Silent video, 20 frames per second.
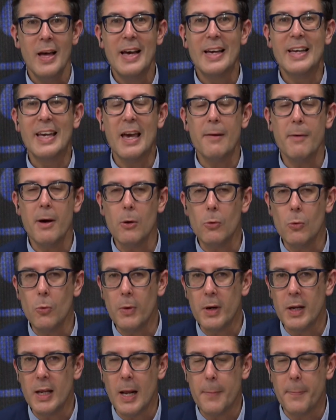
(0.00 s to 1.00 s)
¿Qué va a
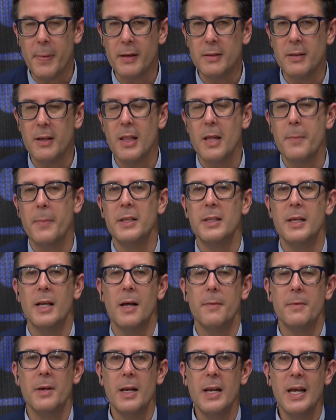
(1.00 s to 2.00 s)
ocurrir a partir de mañana
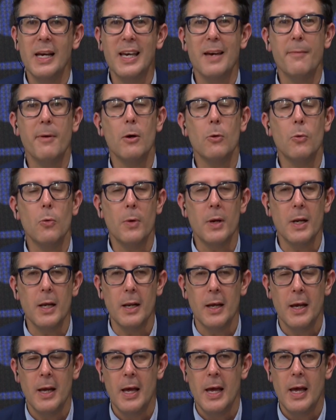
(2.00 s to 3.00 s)
viernes? ¿Qué va a ocurrir
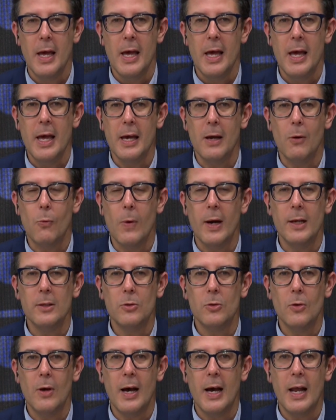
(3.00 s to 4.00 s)
en
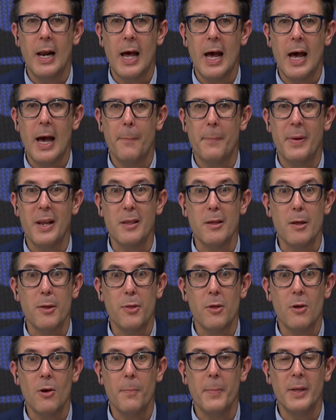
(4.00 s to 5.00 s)
cuanto a la
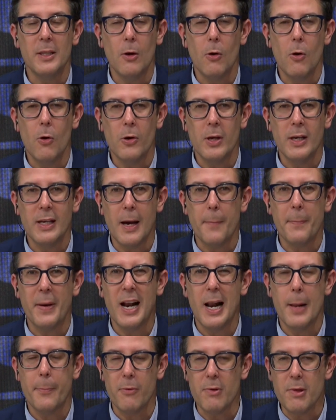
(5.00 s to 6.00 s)
predicción meteorológica para
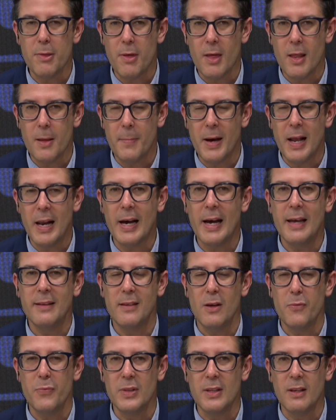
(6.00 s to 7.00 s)
la provincia de Málaga
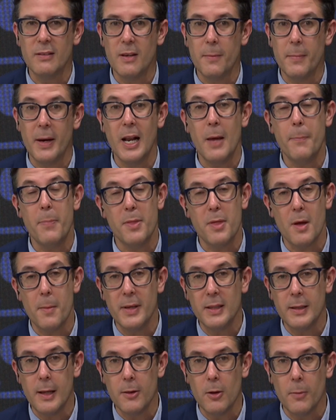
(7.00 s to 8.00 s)
este fin de semana,
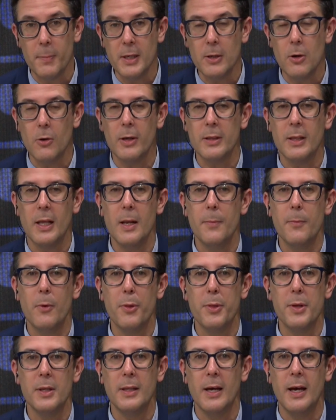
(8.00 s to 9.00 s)
especialmente el domingo, que tenemos
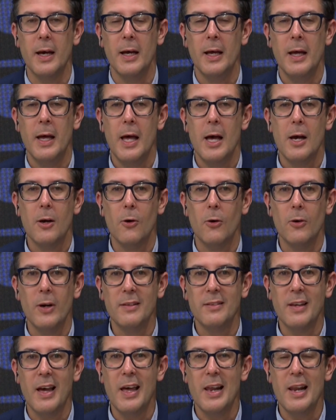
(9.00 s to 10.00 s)
cita con
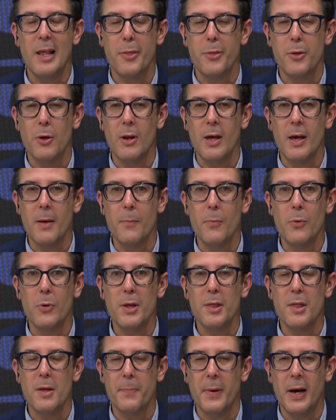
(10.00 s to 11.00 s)
esas elecciones
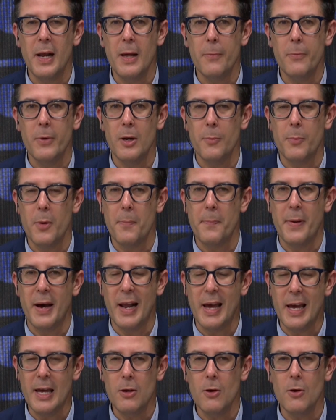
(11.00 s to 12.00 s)
municipales? Bueno, pues
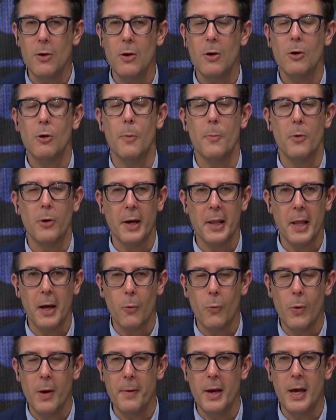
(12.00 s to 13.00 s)
para ello, como cada
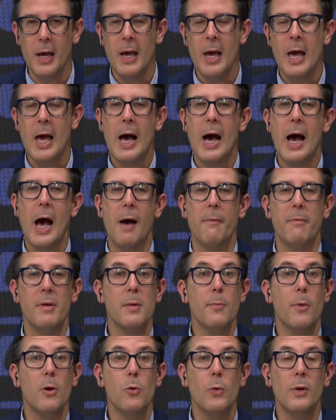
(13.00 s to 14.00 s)
jueves,
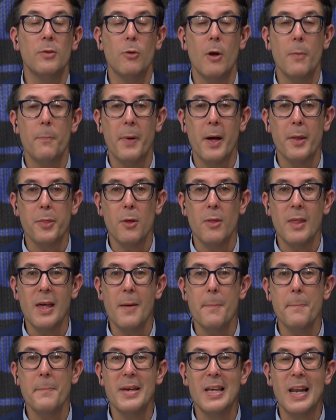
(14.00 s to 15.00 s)
abrimos nuestro espacio de
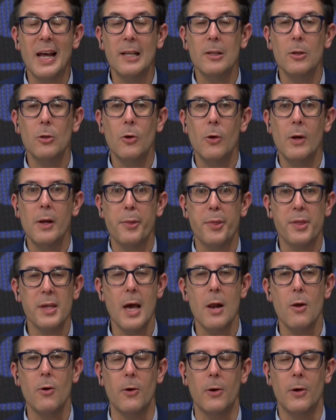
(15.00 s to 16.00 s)
Mirando el
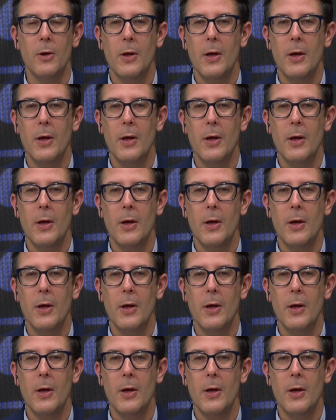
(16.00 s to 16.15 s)
Cielo.